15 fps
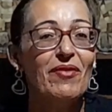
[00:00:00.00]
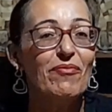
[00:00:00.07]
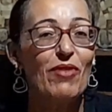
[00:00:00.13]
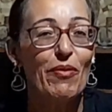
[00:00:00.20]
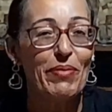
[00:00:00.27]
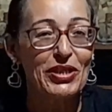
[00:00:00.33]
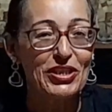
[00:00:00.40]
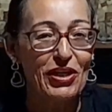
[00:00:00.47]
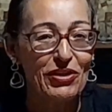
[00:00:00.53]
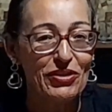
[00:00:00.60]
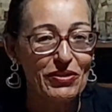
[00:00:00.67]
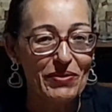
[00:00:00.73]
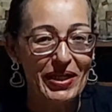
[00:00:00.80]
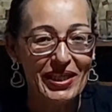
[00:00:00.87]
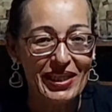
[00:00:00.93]
Bom, pessoal,
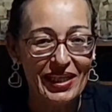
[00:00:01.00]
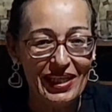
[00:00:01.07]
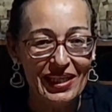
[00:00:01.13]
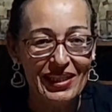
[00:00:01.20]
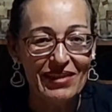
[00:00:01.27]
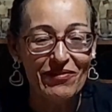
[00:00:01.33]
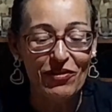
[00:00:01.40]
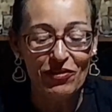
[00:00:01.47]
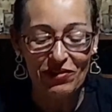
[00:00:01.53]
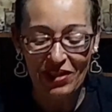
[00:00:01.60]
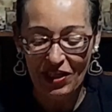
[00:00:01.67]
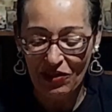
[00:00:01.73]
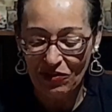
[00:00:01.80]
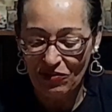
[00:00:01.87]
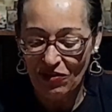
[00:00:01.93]
então aqui
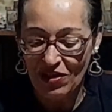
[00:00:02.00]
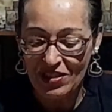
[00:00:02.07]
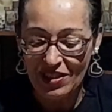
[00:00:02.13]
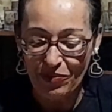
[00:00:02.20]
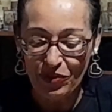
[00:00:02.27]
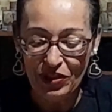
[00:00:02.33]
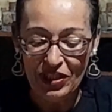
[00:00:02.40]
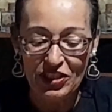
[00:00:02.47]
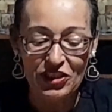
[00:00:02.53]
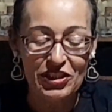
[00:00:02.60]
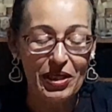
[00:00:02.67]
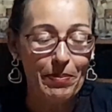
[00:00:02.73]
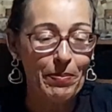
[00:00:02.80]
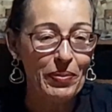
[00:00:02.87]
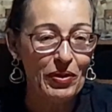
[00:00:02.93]
voltei com o nosso sabonete
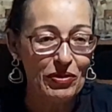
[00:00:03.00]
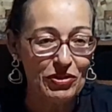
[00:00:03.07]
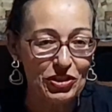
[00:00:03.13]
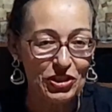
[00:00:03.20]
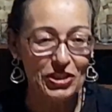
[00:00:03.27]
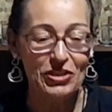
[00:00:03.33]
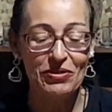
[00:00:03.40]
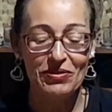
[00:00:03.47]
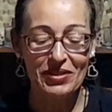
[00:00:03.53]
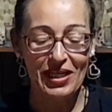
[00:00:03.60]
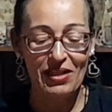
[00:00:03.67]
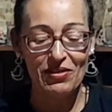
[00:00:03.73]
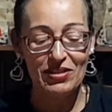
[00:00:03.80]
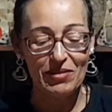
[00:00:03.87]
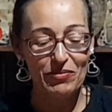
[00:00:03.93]
já prontinho,
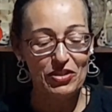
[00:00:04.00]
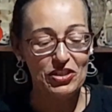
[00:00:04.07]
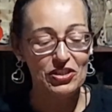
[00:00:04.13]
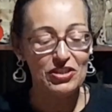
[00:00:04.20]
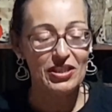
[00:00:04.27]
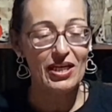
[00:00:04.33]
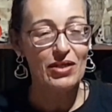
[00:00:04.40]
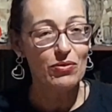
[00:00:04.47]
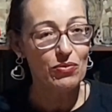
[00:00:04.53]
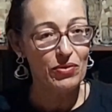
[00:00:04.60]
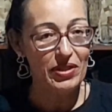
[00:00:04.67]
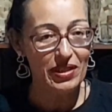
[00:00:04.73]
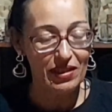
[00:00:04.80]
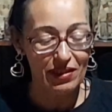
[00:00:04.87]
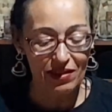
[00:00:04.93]
tá? No sabonete de
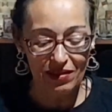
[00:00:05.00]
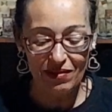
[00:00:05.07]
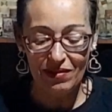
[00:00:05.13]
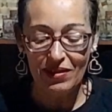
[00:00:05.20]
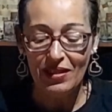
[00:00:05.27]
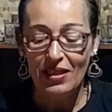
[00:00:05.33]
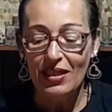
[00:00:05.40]
aroeira.